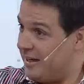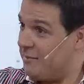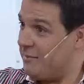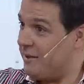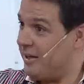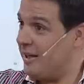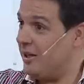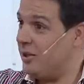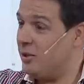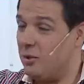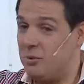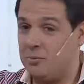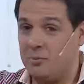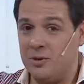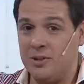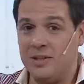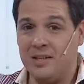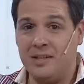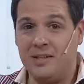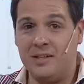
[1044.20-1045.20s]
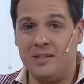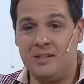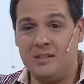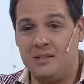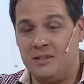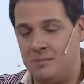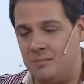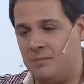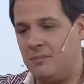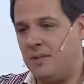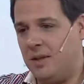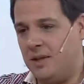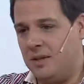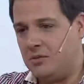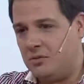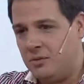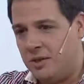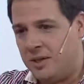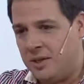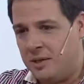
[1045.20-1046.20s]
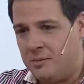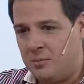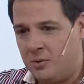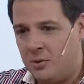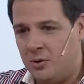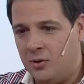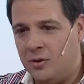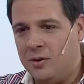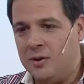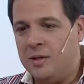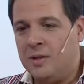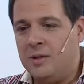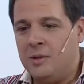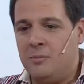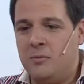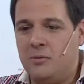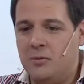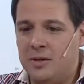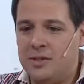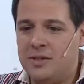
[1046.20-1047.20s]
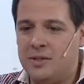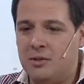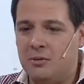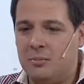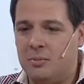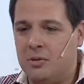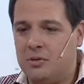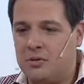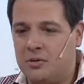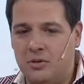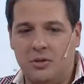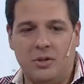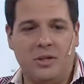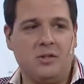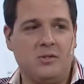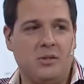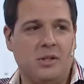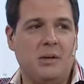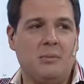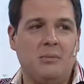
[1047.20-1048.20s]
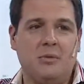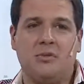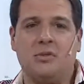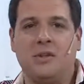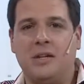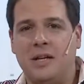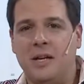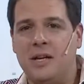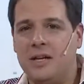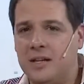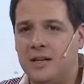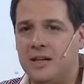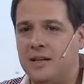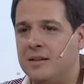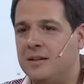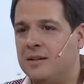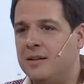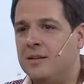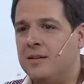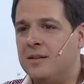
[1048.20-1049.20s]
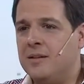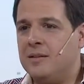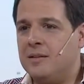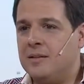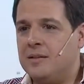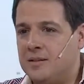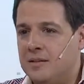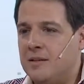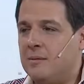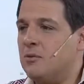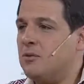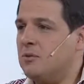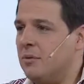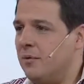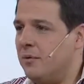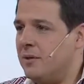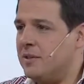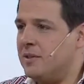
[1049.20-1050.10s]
La me encantó porque es un ejemplo muy básico, pero si lo razonamos, en realidad sería mucho más